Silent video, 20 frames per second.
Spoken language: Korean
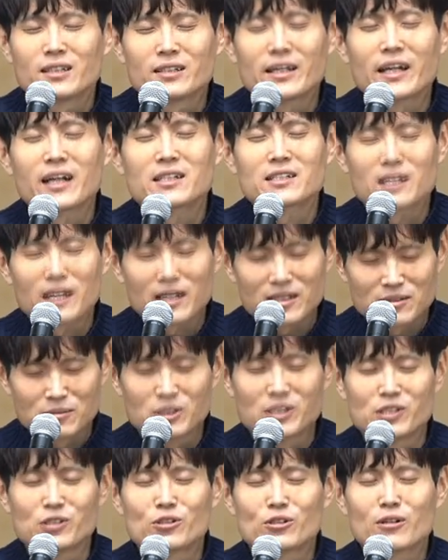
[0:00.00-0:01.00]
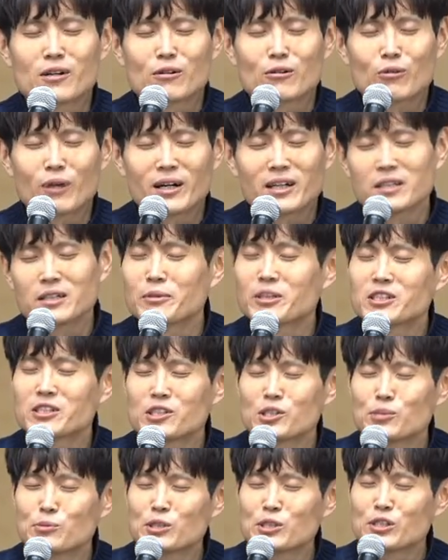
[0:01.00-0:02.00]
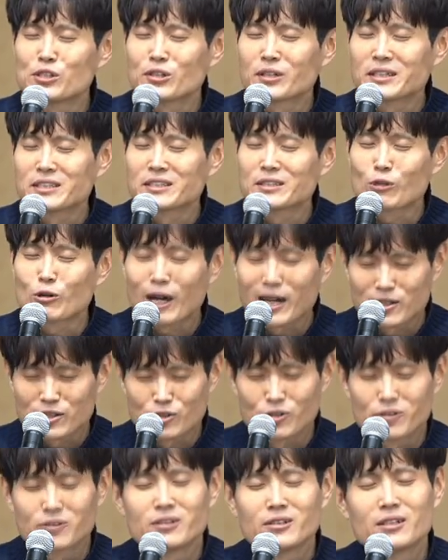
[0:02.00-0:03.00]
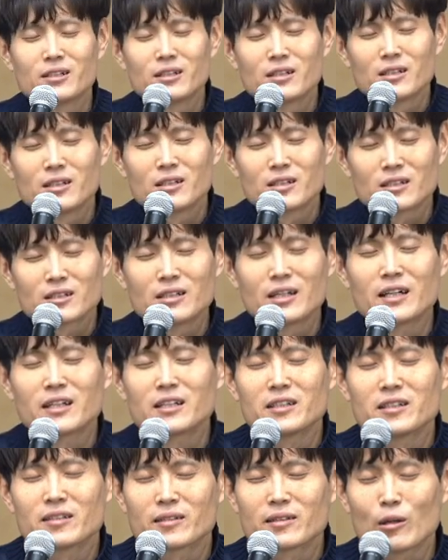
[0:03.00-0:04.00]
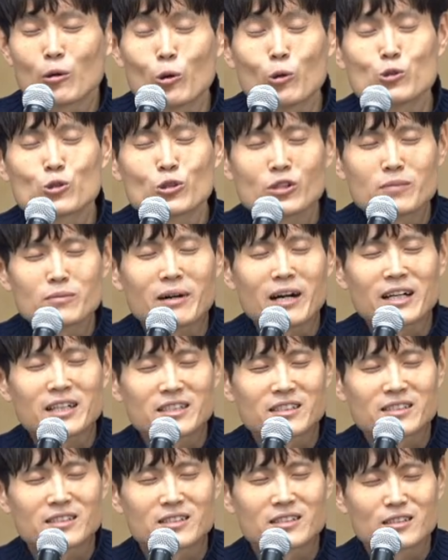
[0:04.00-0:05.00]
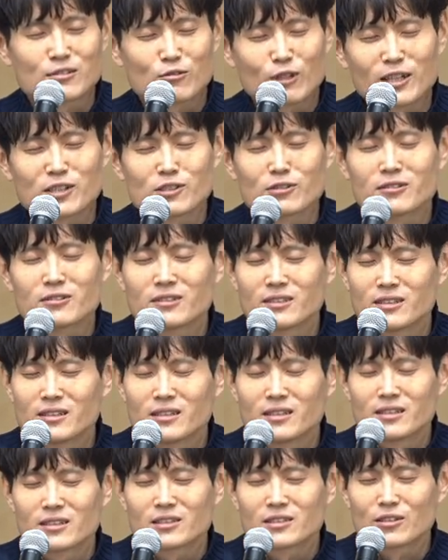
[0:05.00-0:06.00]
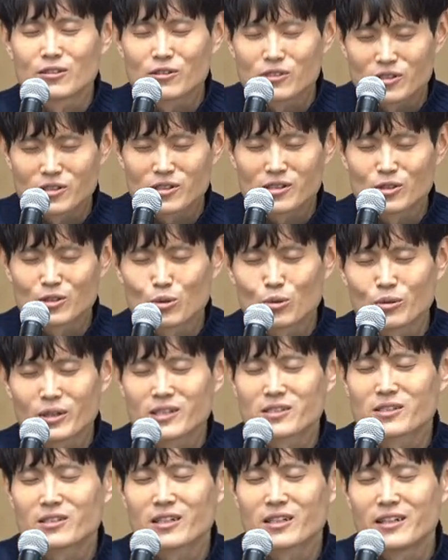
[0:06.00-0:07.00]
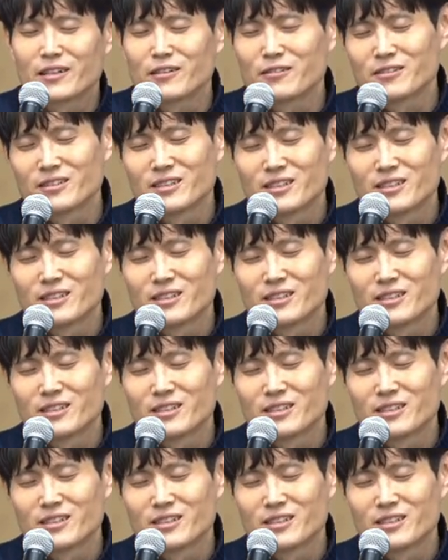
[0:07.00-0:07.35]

내가 작음을 인정하고 하나님의 크심을 그 인정하는 과정, 그 하나님에게 온전히 맡기는 그 과정, 그것이 기도겠잖아요.